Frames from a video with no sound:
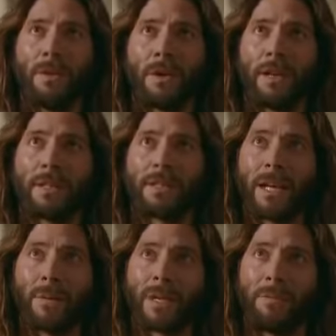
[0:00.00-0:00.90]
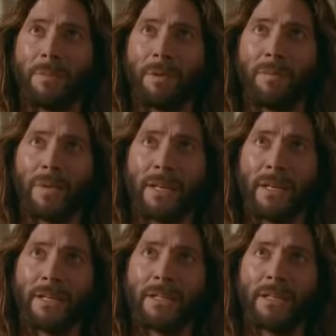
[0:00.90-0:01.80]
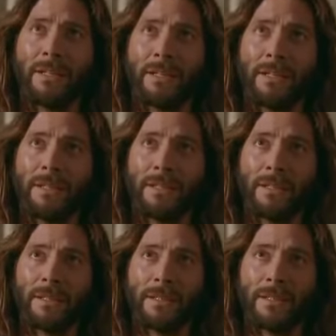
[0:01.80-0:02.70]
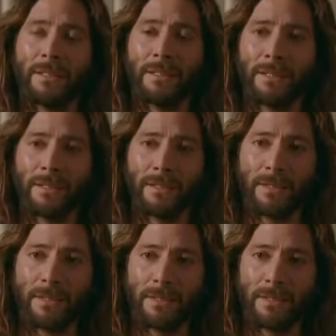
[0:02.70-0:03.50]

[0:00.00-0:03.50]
हर परेशानियों को ईश्वरी ज्योति से